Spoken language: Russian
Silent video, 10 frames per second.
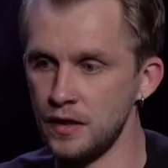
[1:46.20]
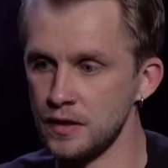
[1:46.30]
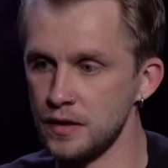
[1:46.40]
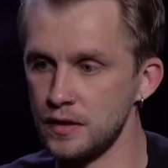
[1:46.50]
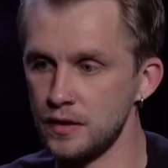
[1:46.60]

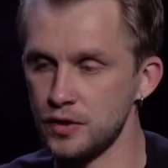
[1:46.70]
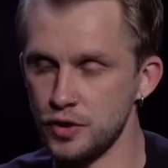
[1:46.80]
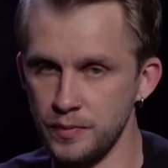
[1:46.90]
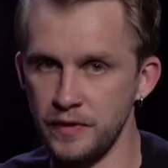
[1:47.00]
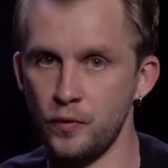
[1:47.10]
э,
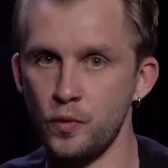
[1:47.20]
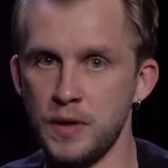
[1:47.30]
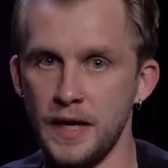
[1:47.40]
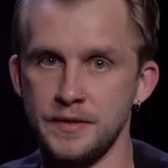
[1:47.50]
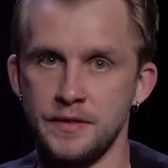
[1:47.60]
чтобы его
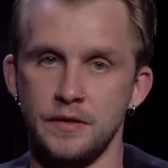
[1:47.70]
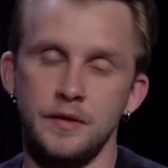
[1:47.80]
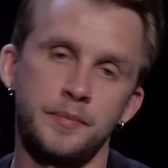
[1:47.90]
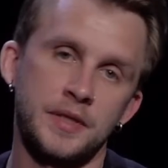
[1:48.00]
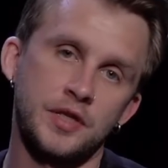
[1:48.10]
убрать,
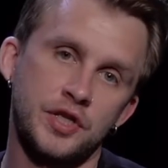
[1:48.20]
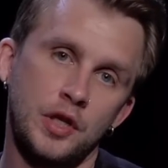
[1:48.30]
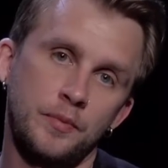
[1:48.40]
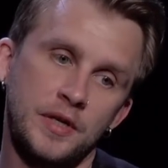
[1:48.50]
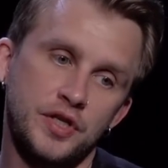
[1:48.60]
э,
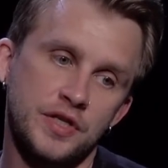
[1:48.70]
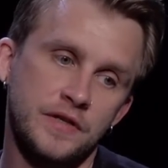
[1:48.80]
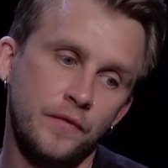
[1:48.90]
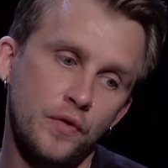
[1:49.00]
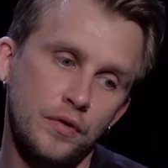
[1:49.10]
поддержало
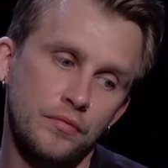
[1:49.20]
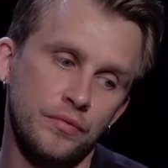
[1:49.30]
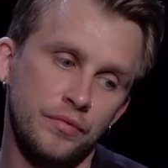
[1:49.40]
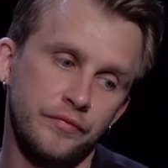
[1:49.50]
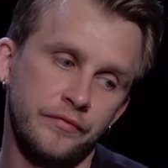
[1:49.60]
большинство
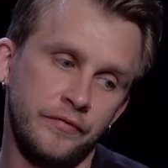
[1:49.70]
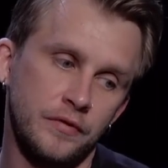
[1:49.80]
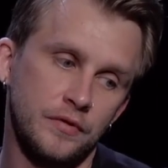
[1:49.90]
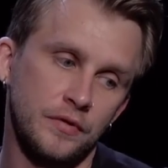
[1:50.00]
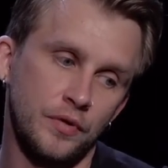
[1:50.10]

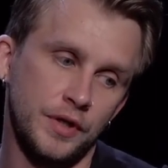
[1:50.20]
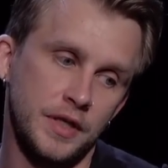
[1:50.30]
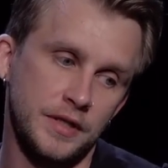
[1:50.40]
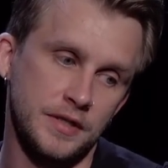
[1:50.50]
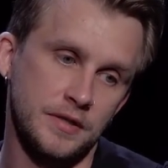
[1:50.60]
в
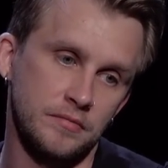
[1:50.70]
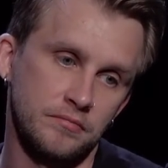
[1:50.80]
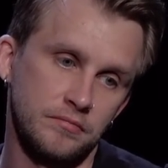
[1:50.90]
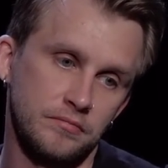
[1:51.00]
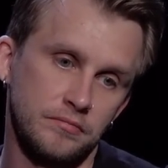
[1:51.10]
городе Одесса?
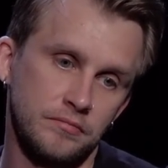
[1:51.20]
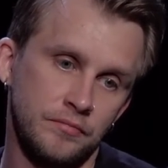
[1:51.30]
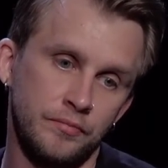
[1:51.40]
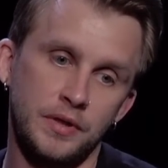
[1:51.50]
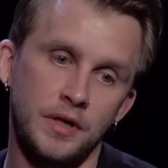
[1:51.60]

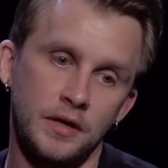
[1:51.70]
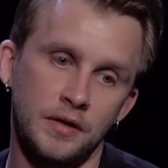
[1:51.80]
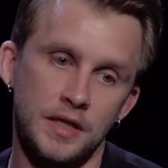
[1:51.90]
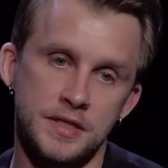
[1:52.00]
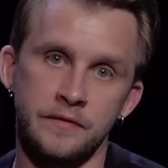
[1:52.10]
Было
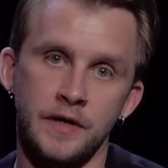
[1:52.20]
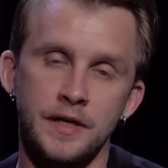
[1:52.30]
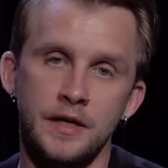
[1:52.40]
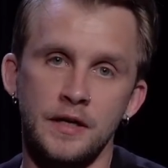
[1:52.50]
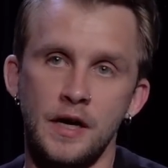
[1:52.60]

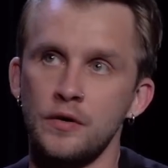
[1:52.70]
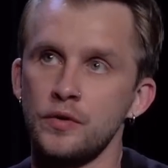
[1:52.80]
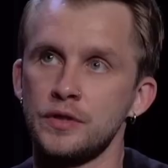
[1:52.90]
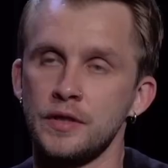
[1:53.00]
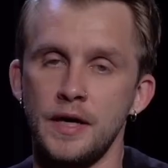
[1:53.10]
голосование
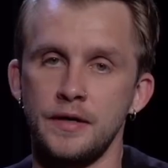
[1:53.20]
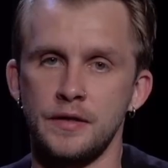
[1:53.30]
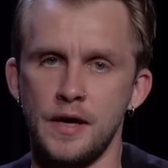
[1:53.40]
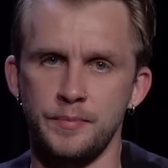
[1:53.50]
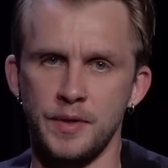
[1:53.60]
какое-то? Как,
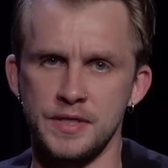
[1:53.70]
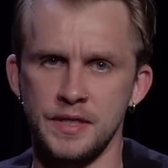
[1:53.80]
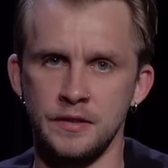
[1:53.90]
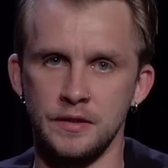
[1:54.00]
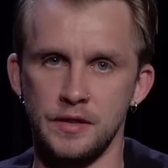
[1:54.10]
как
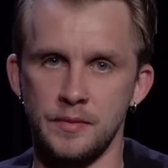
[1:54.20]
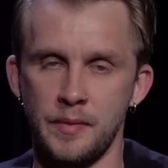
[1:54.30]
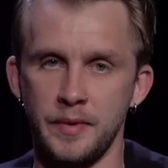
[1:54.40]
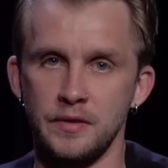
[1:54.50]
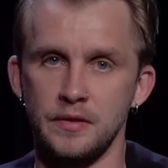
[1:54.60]
происходил этот
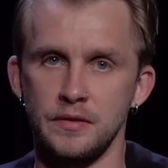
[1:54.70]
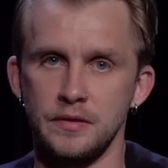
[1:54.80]
момент?